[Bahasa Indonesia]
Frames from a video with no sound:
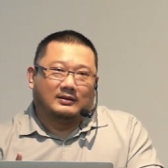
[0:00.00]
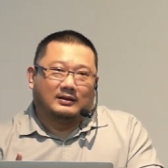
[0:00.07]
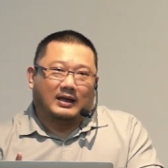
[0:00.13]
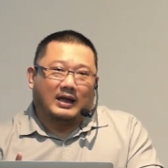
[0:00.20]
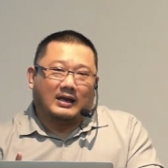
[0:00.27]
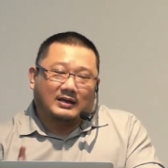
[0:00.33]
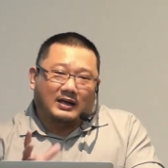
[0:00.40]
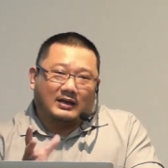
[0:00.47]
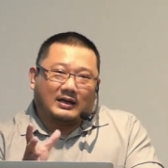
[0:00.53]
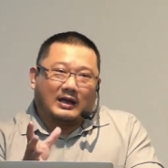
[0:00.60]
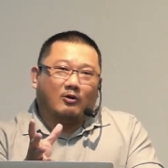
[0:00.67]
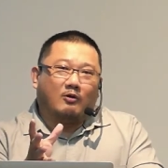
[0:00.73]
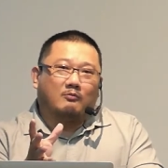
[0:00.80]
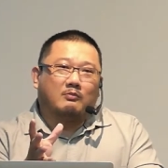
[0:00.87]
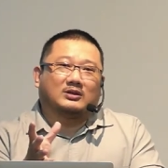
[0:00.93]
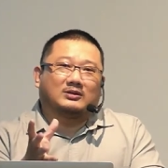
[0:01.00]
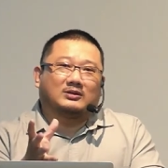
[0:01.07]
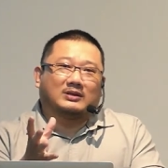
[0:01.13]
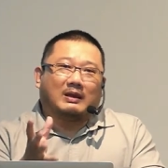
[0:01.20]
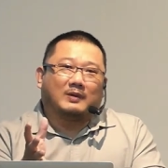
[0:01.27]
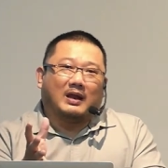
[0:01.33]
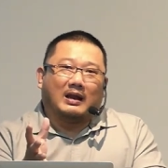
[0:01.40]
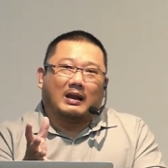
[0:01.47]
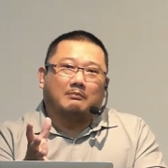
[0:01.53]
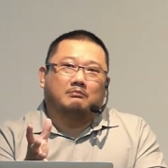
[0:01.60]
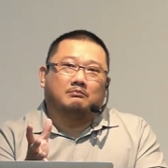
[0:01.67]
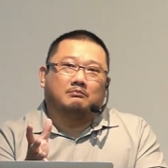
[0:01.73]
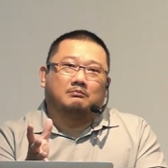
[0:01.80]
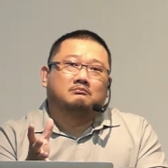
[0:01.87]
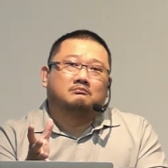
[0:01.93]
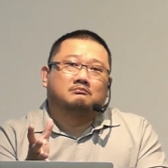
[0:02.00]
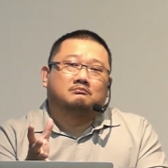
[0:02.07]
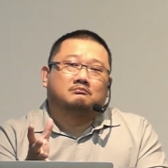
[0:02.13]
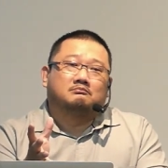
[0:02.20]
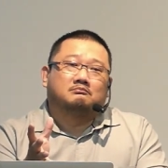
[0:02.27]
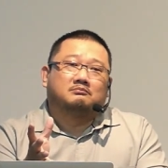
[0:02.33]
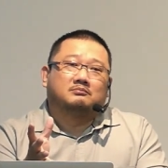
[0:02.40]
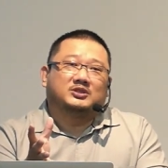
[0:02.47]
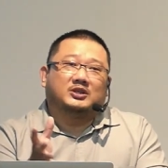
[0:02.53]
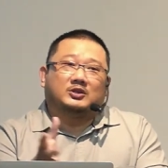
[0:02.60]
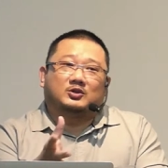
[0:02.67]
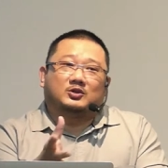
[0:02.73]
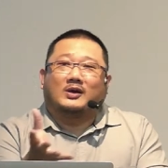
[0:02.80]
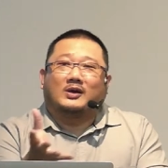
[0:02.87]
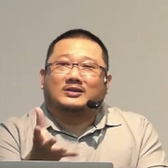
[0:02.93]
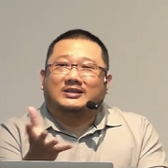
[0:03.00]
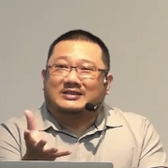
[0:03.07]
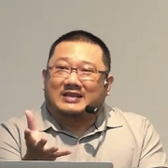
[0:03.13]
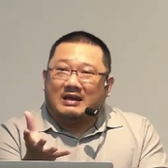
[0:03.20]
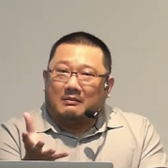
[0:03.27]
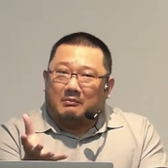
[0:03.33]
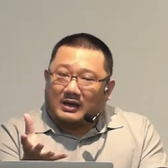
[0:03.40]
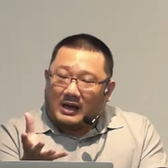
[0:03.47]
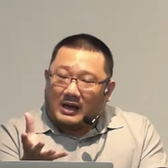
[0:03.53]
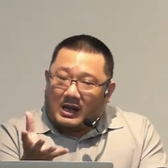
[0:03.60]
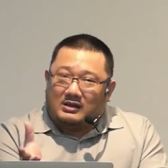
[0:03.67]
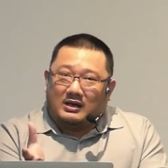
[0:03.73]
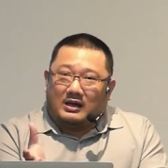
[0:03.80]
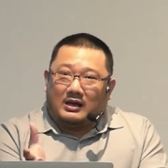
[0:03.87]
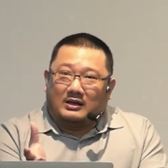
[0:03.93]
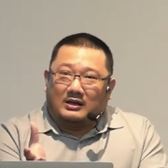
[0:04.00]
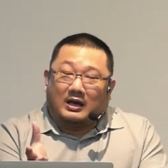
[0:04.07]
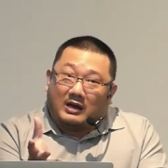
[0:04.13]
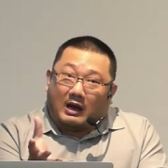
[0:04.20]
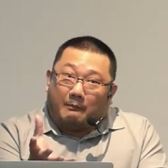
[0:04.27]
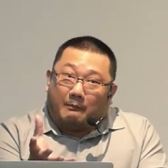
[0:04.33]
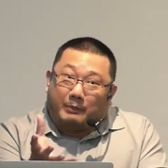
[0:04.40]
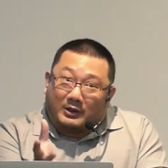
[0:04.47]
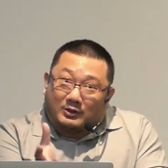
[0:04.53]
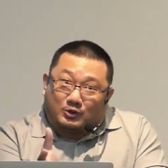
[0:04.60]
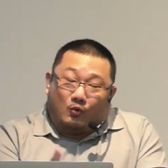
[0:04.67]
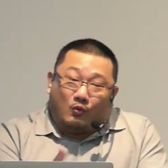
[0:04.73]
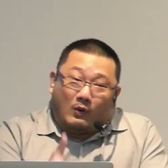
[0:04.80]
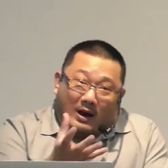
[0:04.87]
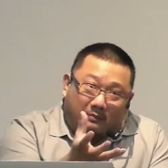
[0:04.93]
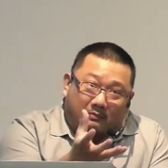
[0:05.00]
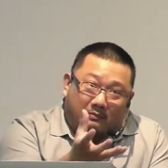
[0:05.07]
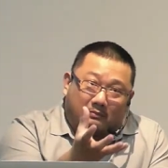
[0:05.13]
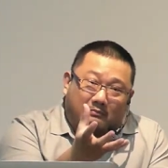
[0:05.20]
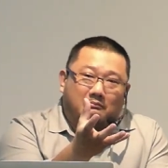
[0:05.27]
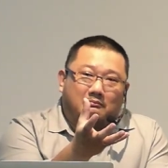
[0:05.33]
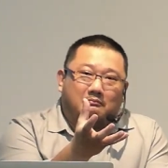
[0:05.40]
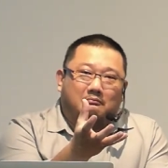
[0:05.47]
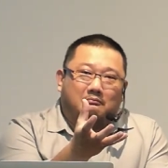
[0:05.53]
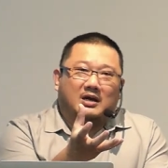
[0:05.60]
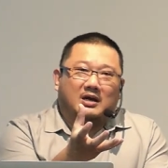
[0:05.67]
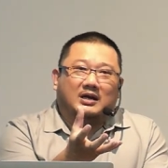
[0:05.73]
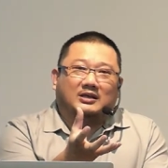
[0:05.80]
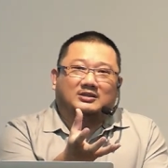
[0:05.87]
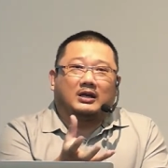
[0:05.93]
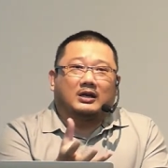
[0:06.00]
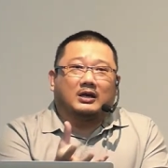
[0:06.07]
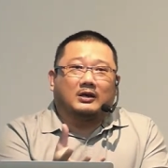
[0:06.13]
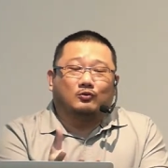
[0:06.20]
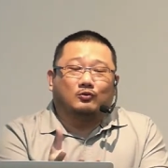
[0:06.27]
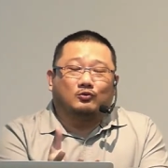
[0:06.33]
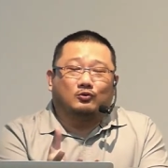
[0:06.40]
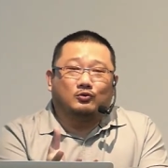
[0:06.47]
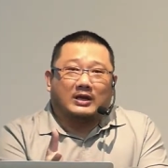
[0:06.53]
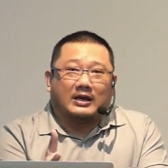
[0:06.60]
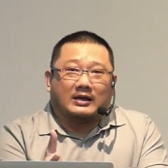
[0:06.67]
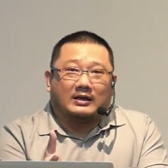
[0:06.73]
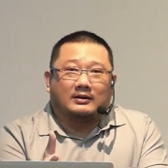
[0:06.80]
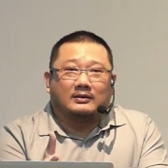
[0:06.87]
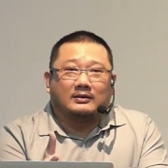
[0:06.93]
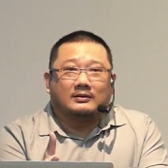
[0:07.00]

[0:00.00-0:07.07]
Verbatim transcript: Anda kalau mau tetap dalam situasi nyaman Anda dan tidak berjuang mengejar kekudusan,